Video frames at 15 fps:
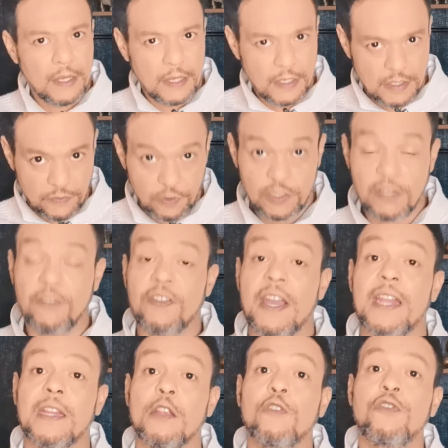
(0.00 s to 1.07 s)
E se você
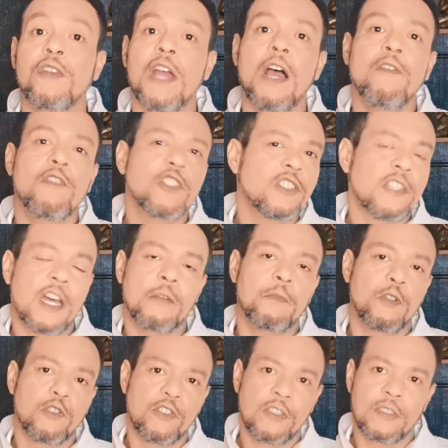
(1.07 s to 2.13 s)
ficar até o final, vou te dar
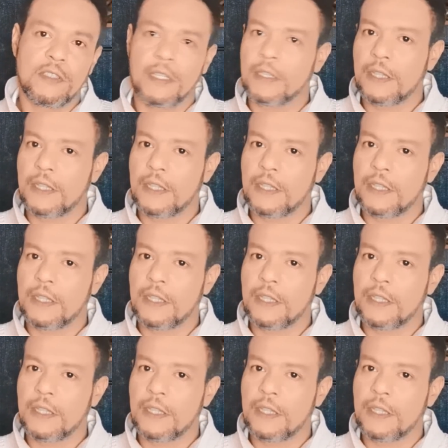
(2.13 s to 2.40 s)
uma notícia